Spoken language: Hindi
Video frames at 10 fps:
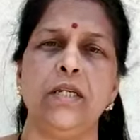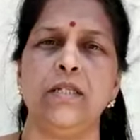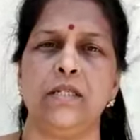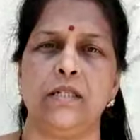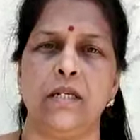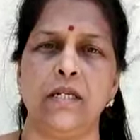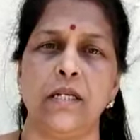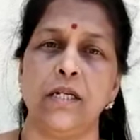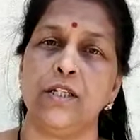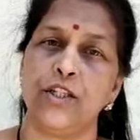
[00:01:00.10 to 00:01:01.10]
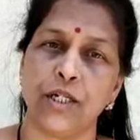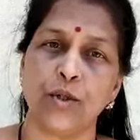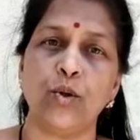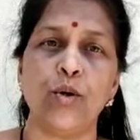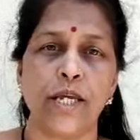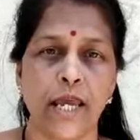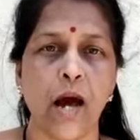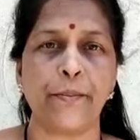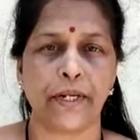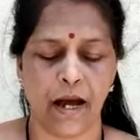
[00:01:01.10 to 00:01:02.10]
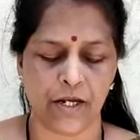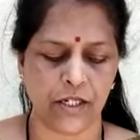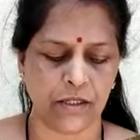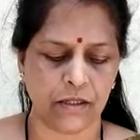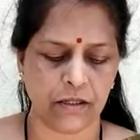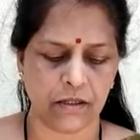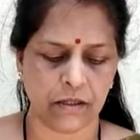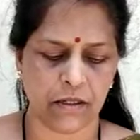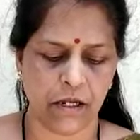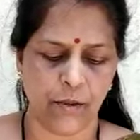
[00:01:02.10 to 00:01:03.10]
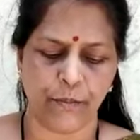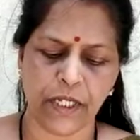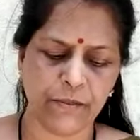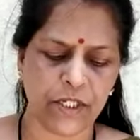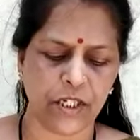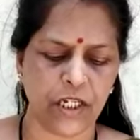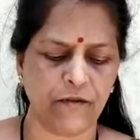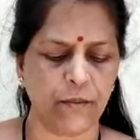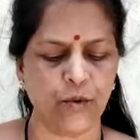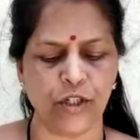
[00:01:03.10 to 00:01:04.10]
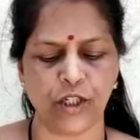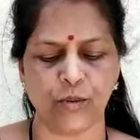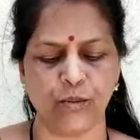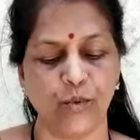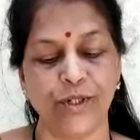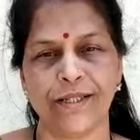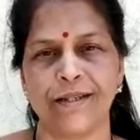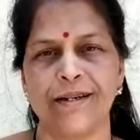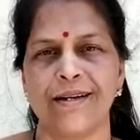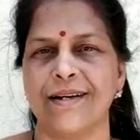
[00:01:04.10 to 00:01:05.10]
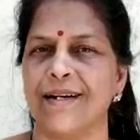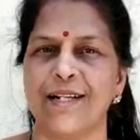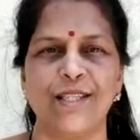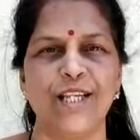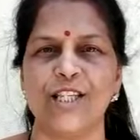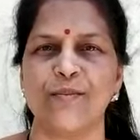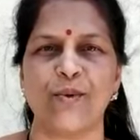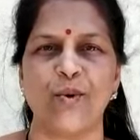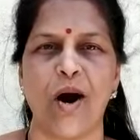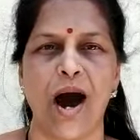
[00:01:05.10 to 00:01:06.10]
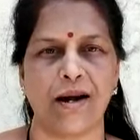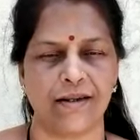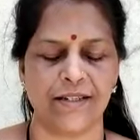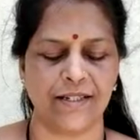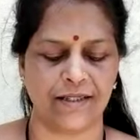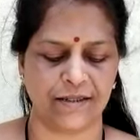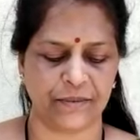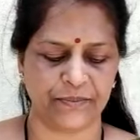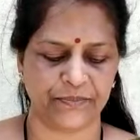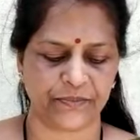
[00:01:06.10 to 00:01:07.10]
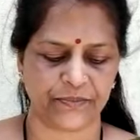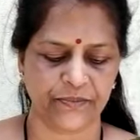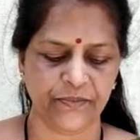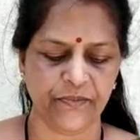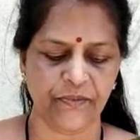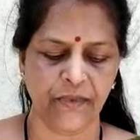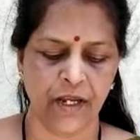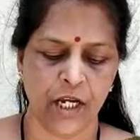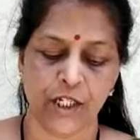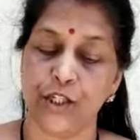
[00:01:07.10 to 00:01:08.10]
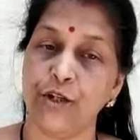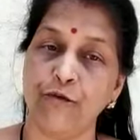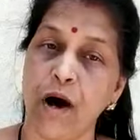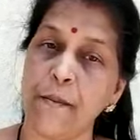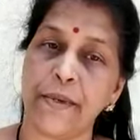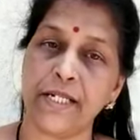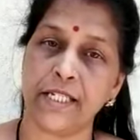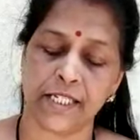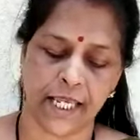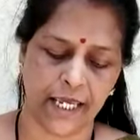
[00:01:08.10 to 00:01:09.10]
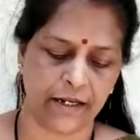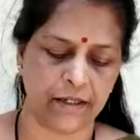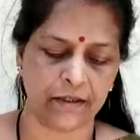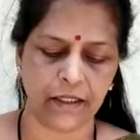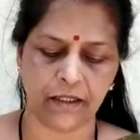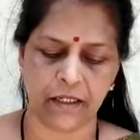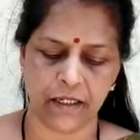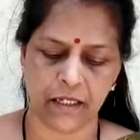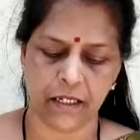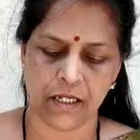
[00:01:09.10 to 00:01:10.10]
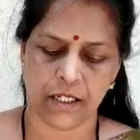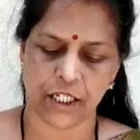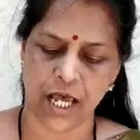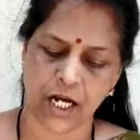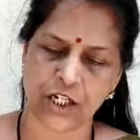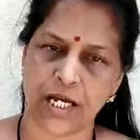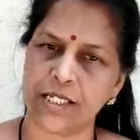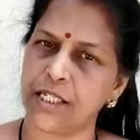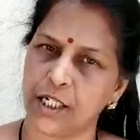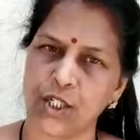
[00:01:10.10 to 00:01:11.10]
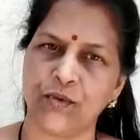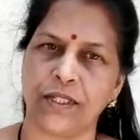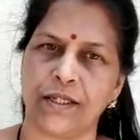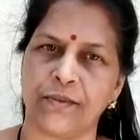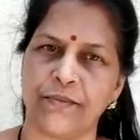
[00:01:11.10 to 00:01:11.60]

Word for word: से जिसने जग को किया प्रकाशित पद्मश्री विभूषित मूर्त करती सबको आकर्षित जिह्वा पर जिसके रहती थी साक्षात सरस्वती